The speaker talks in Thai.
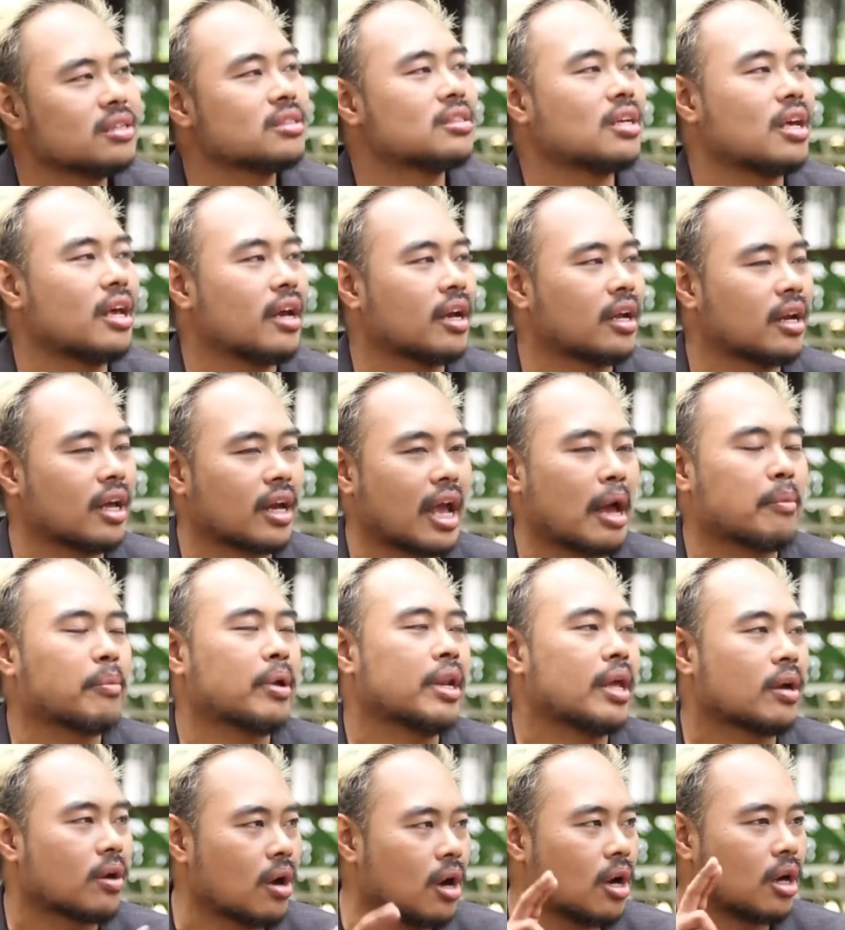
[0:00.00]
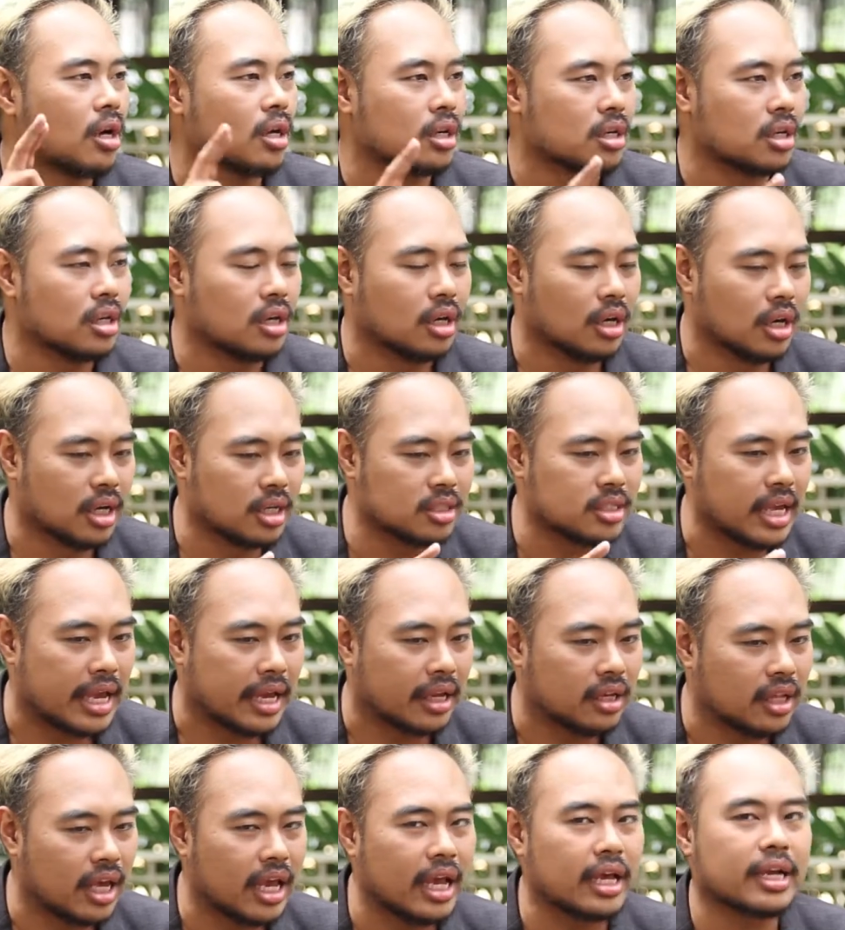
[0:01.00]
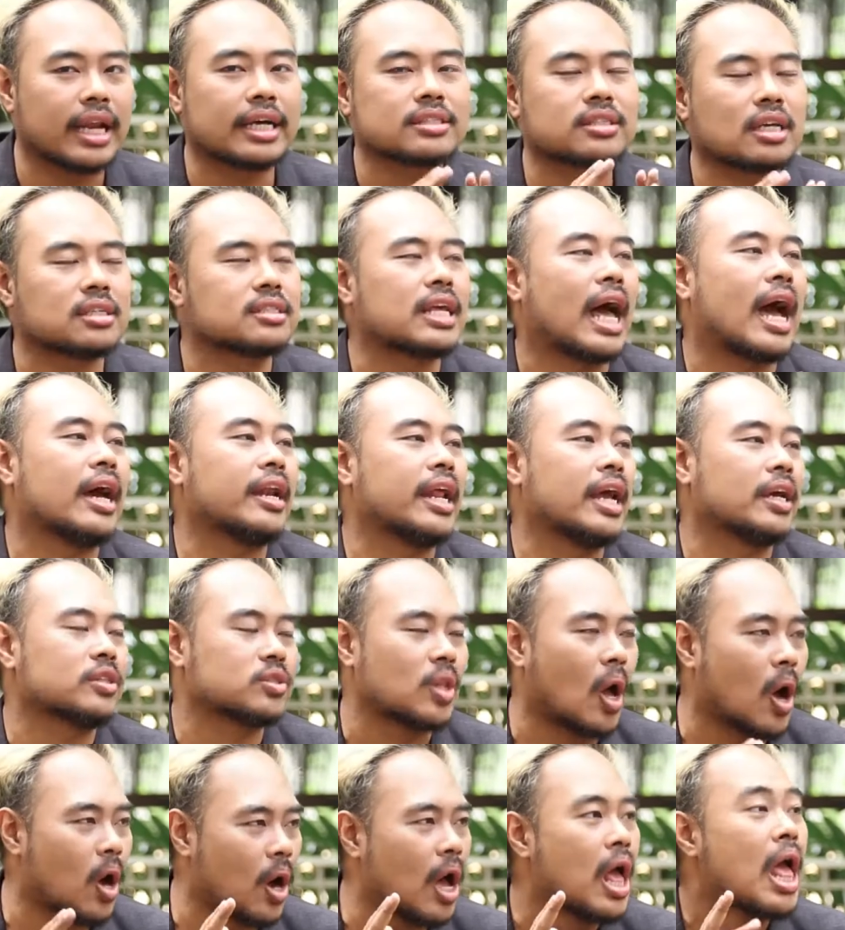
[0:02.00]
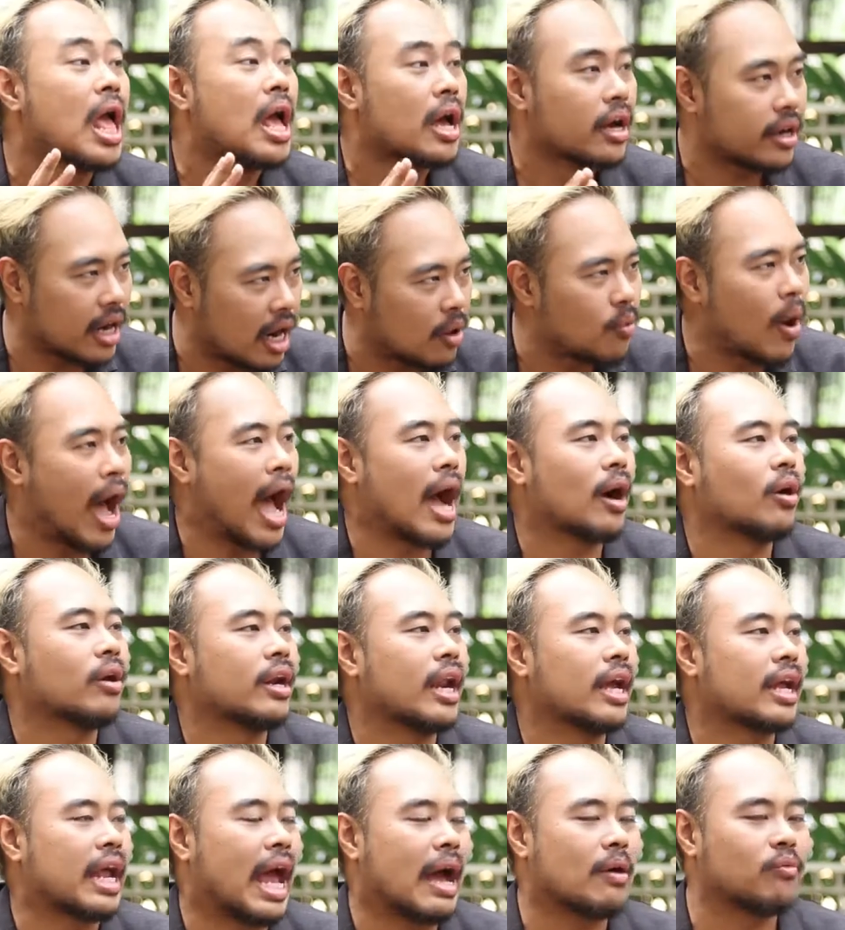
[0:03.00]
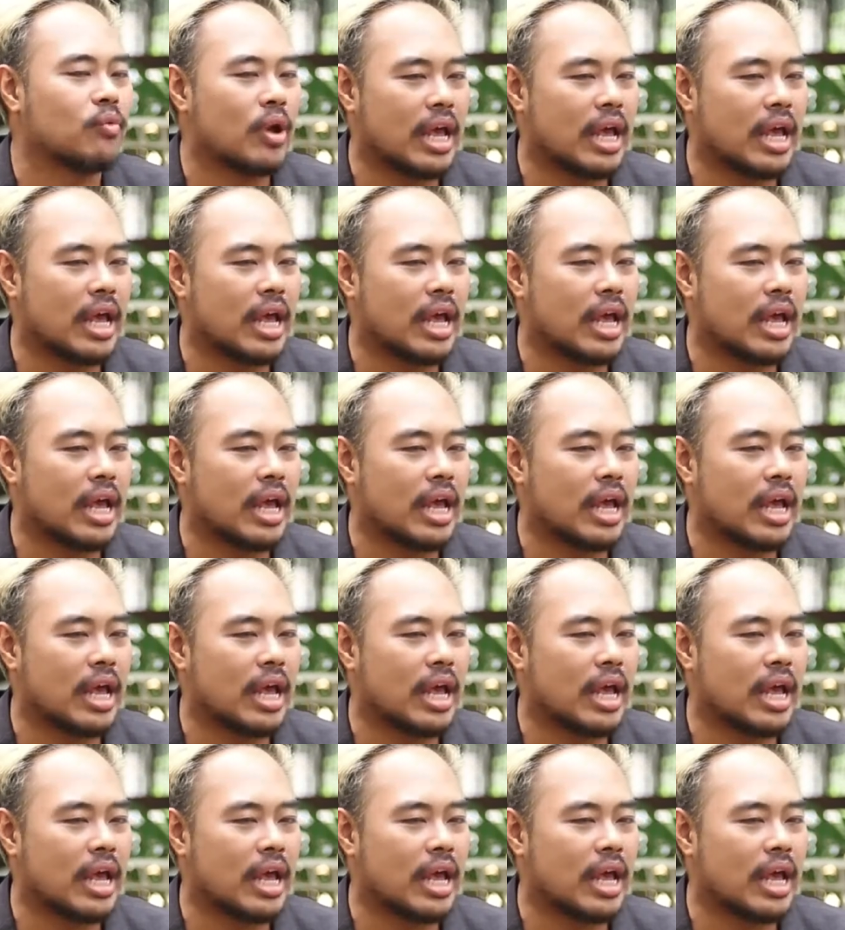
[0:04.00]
จริงนะครับอันนี้ก็คือสิ่งที่นักศึกษาเนี่ยต้องระวังนะครับ